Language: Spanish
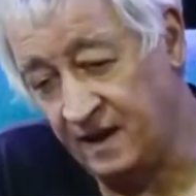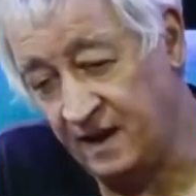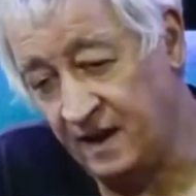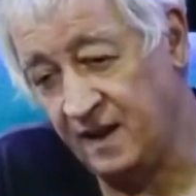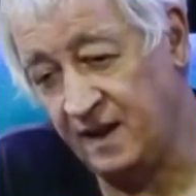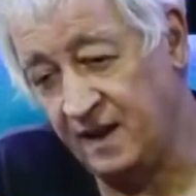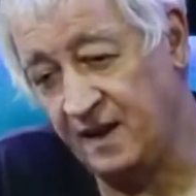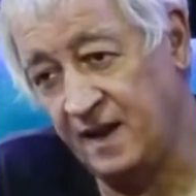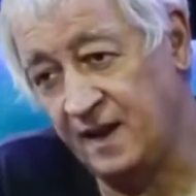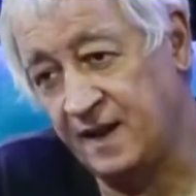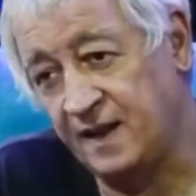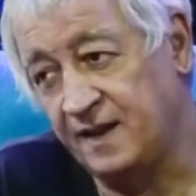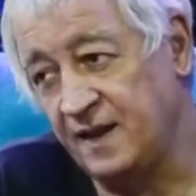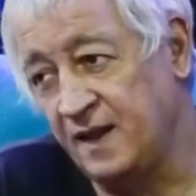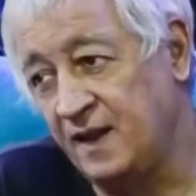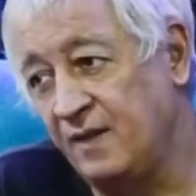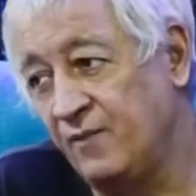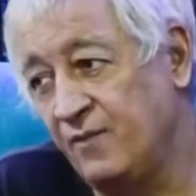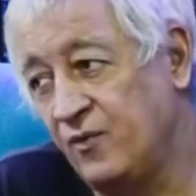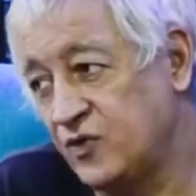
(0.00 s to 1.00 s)
las ganas que
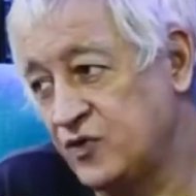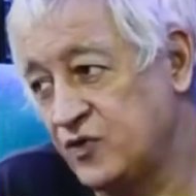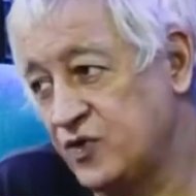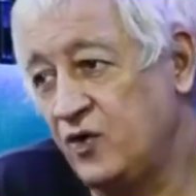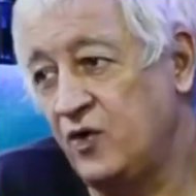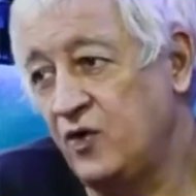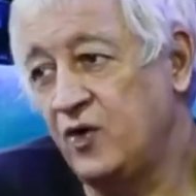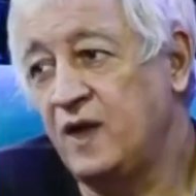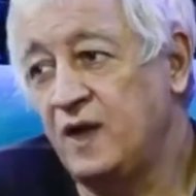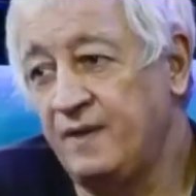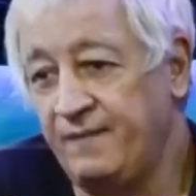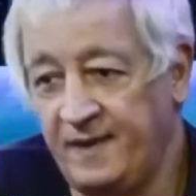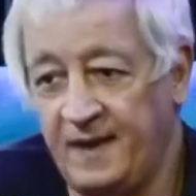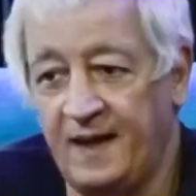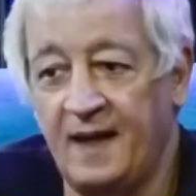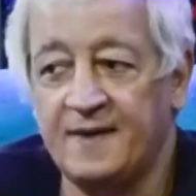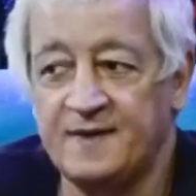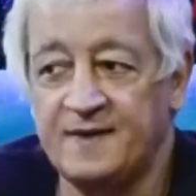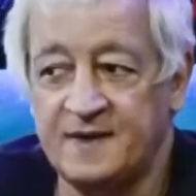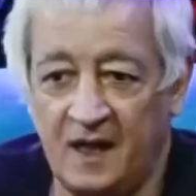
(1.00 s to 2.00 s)
teníamos nosotros
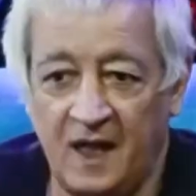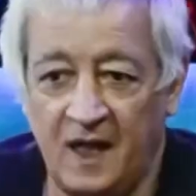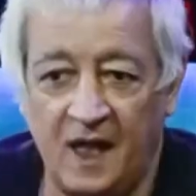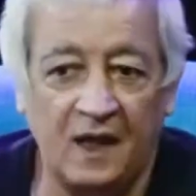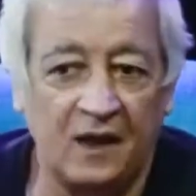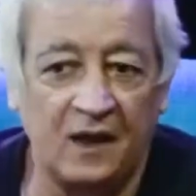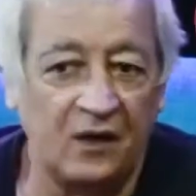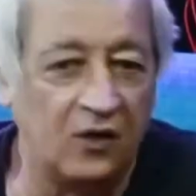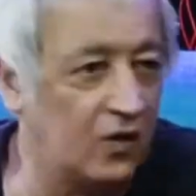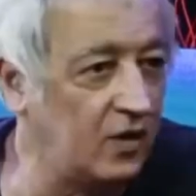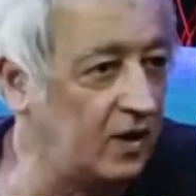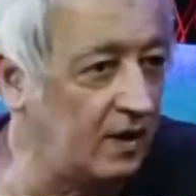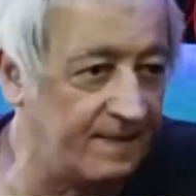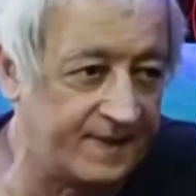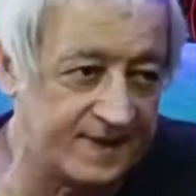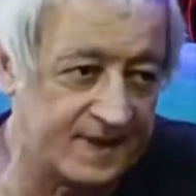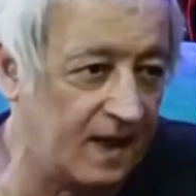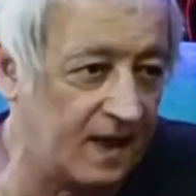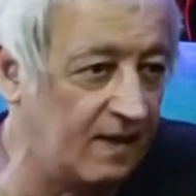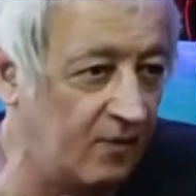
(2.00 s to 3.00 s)
de, hacer algo, de
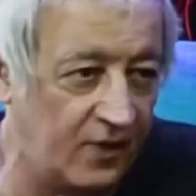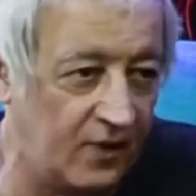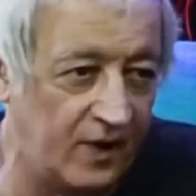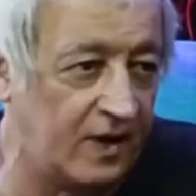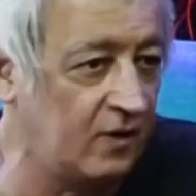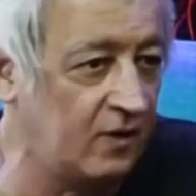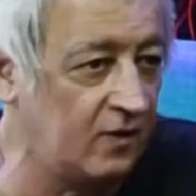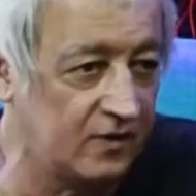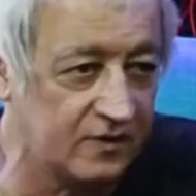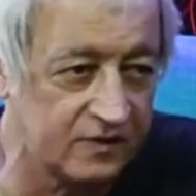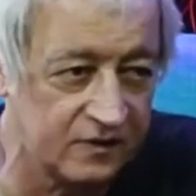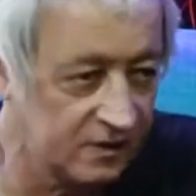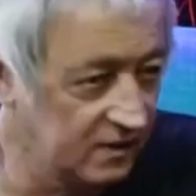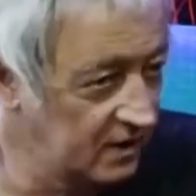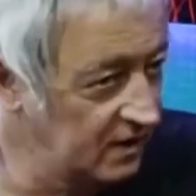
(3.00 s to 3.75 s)
empezar a movernos,